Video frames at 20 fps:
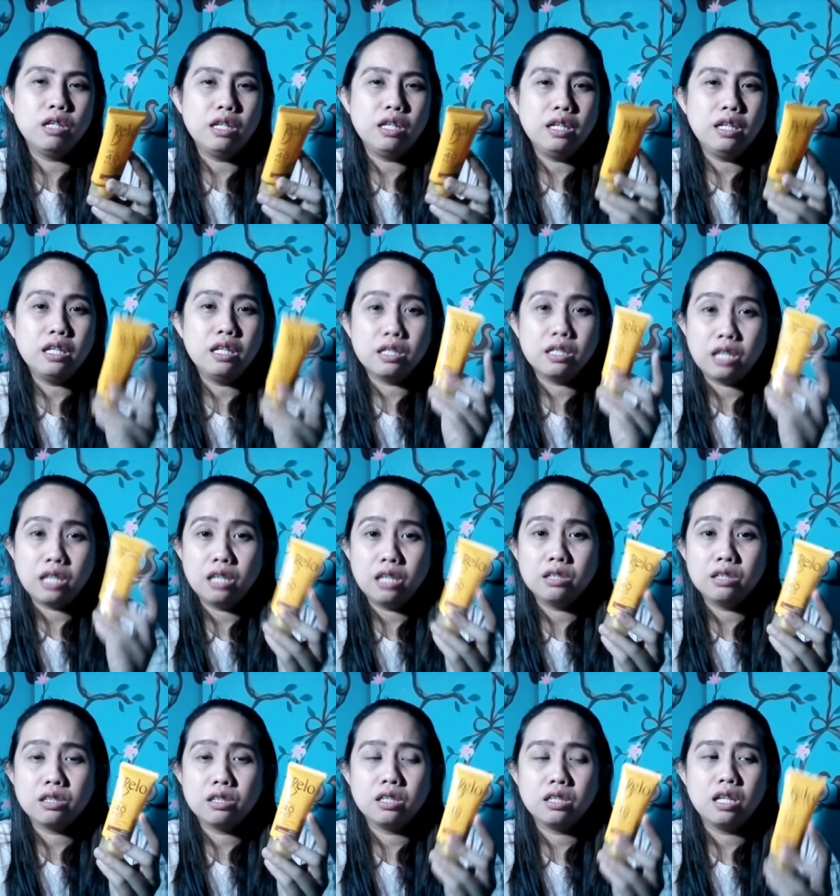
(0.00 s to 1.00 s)
in a
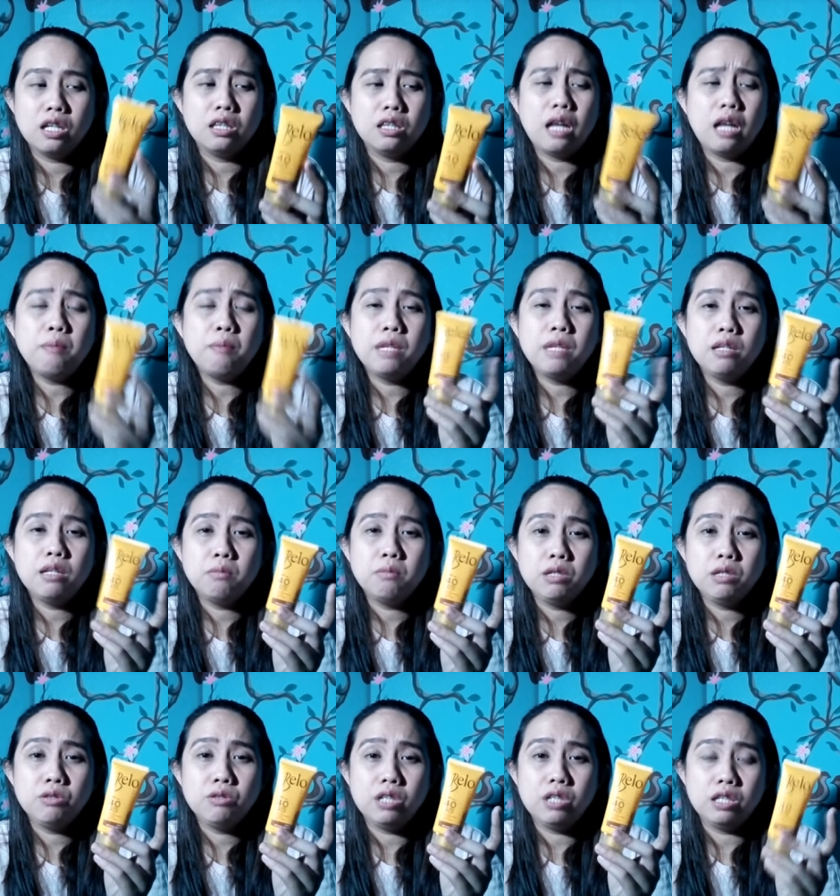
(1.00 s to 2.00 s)
sense na tama
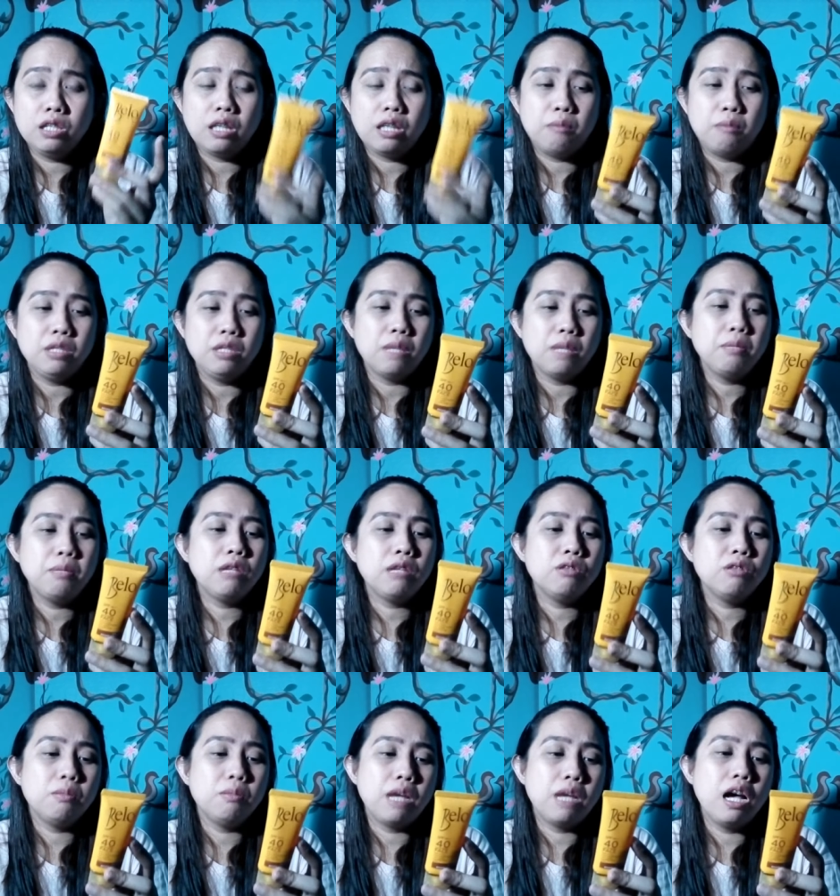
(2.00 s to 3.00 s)
naman yung sinasabi niya pero
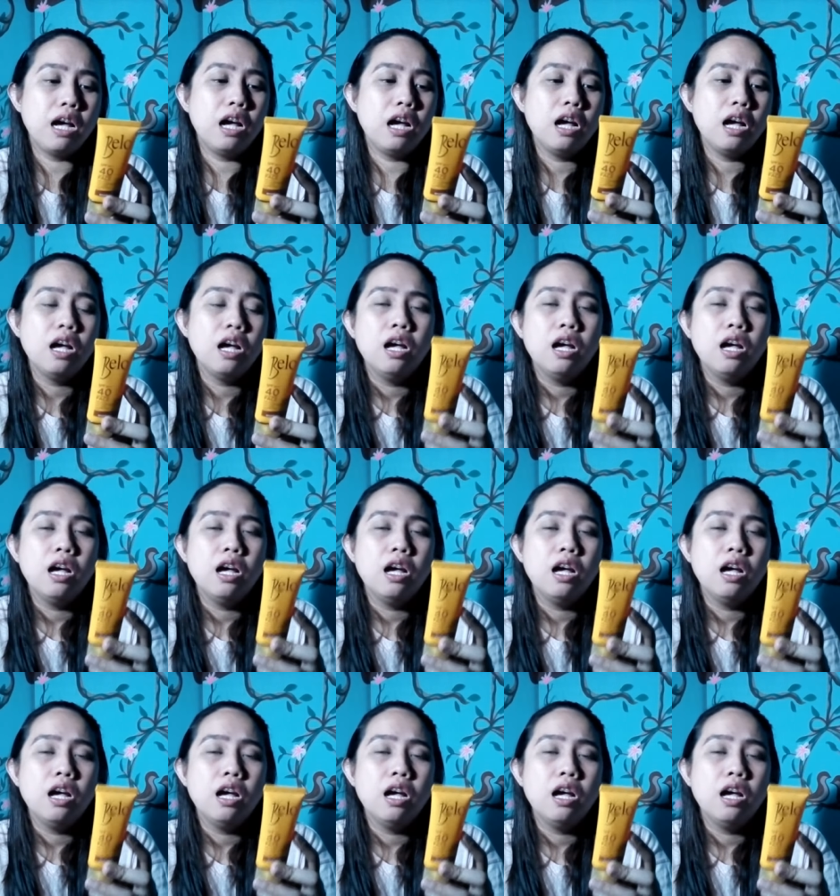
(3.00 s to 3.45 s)
'di ba